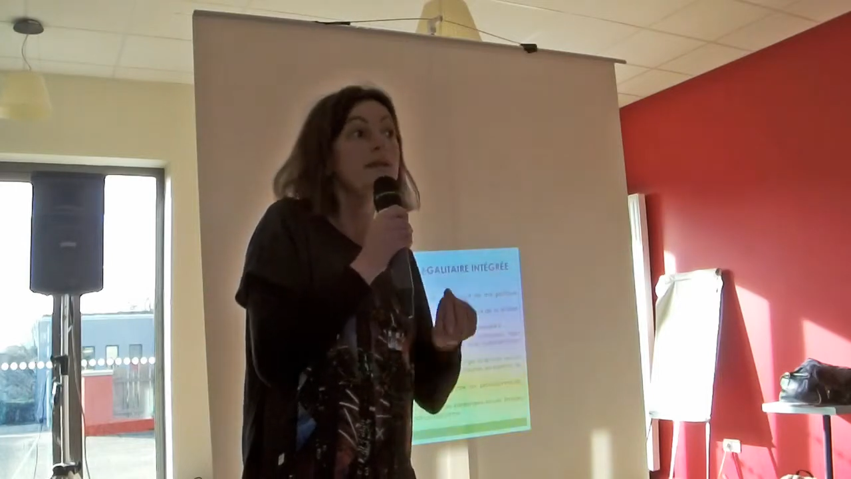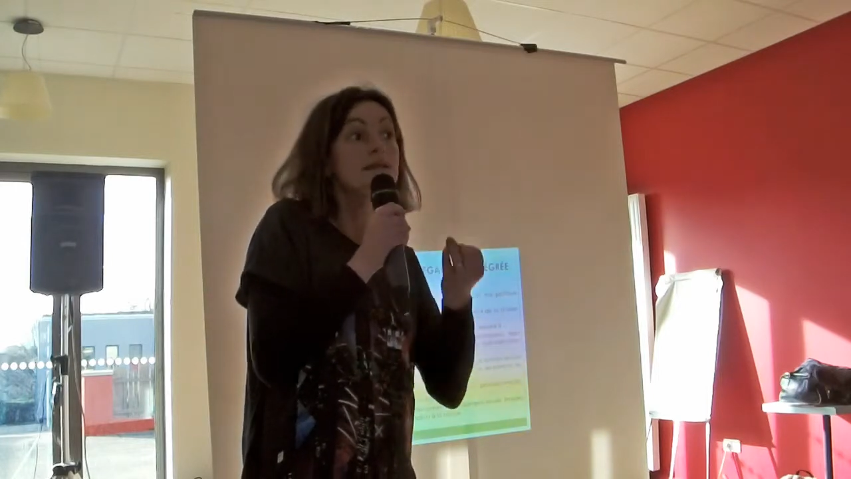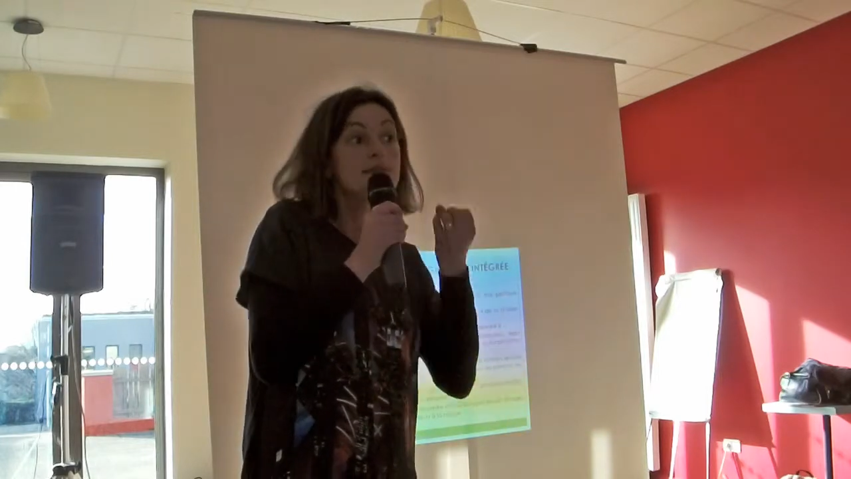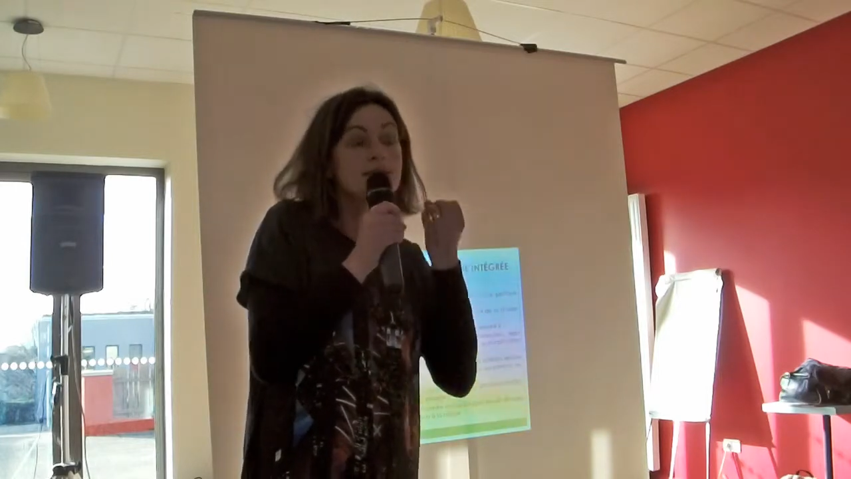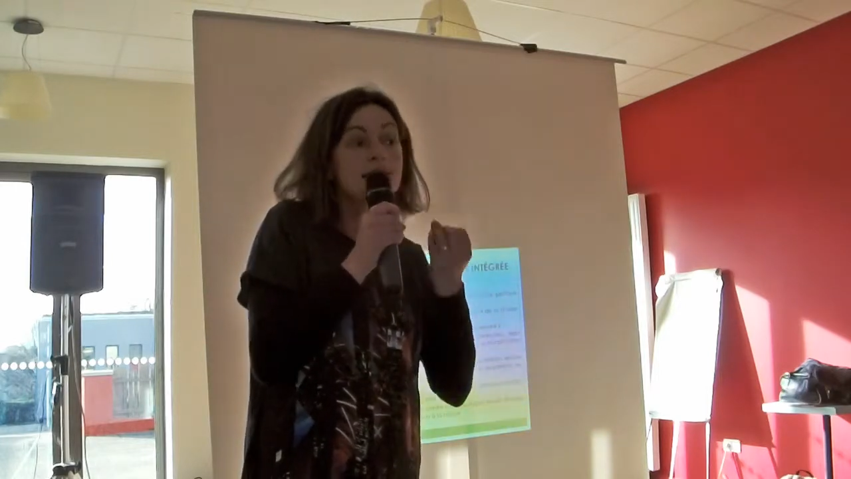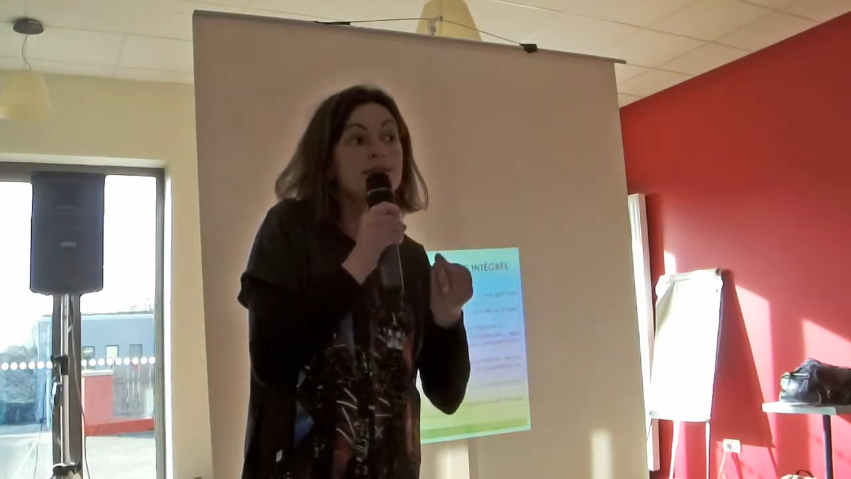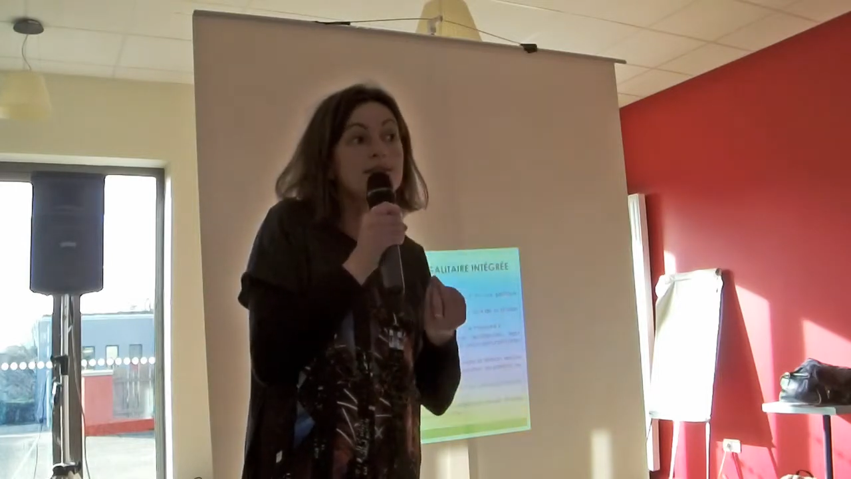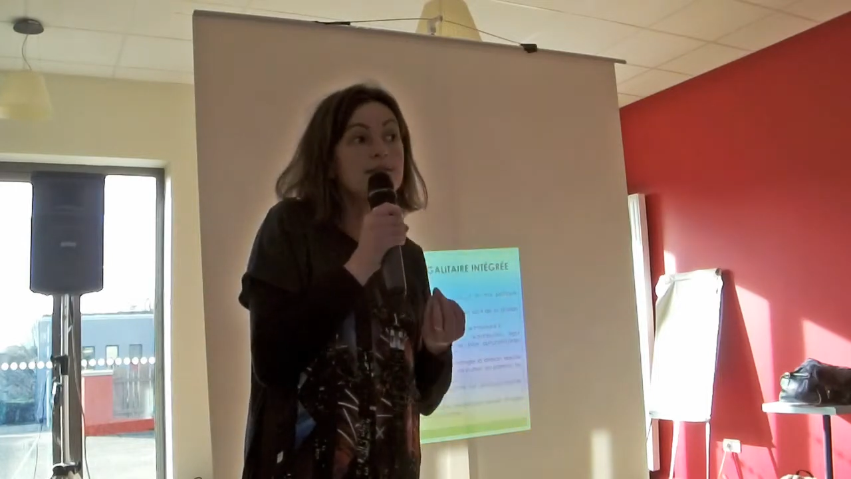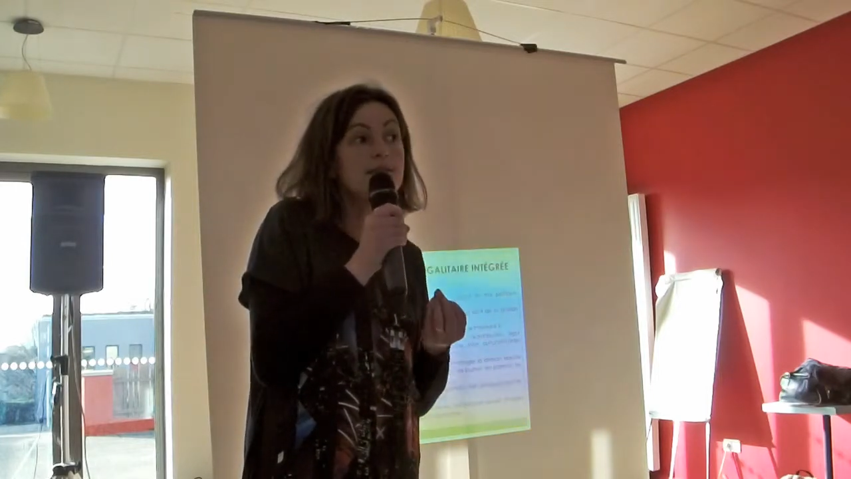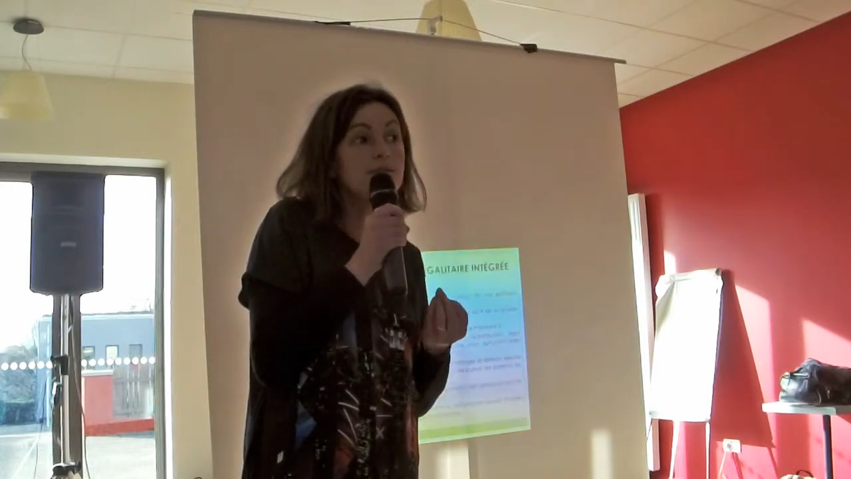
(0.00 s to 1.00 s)

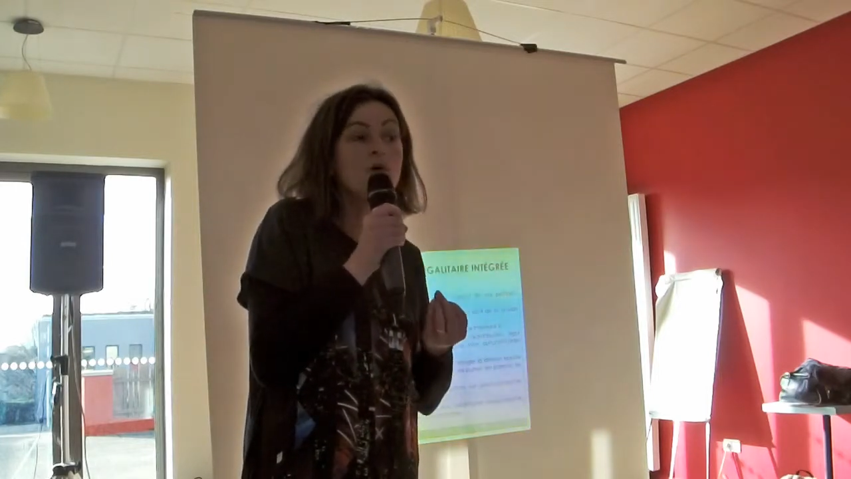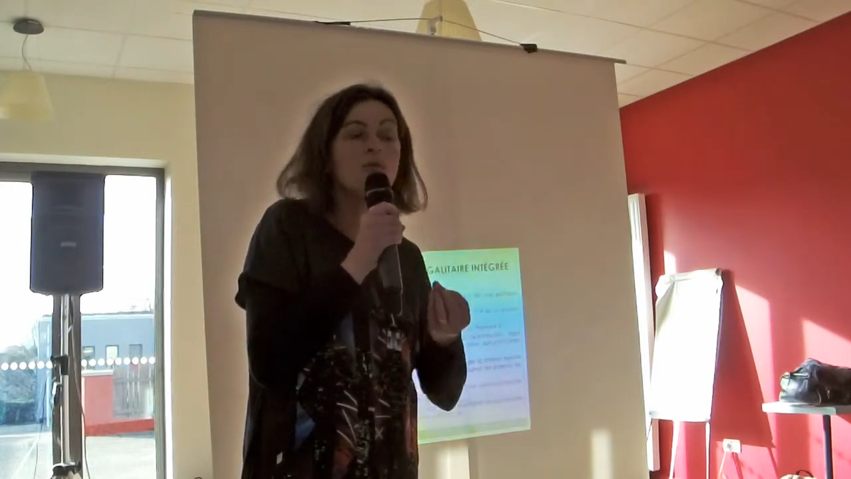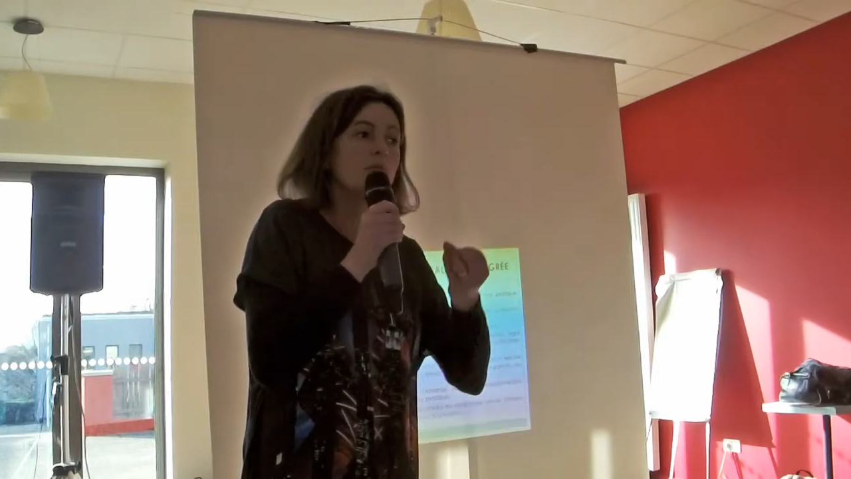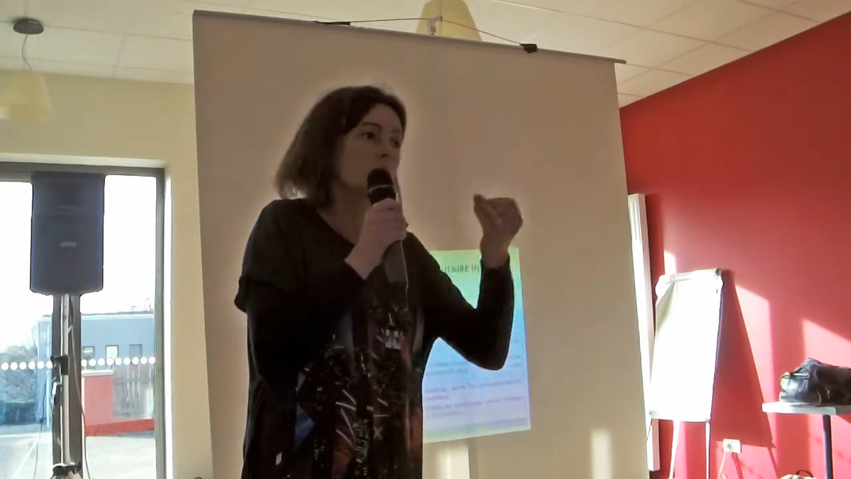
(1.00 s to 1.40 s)
statistiquement.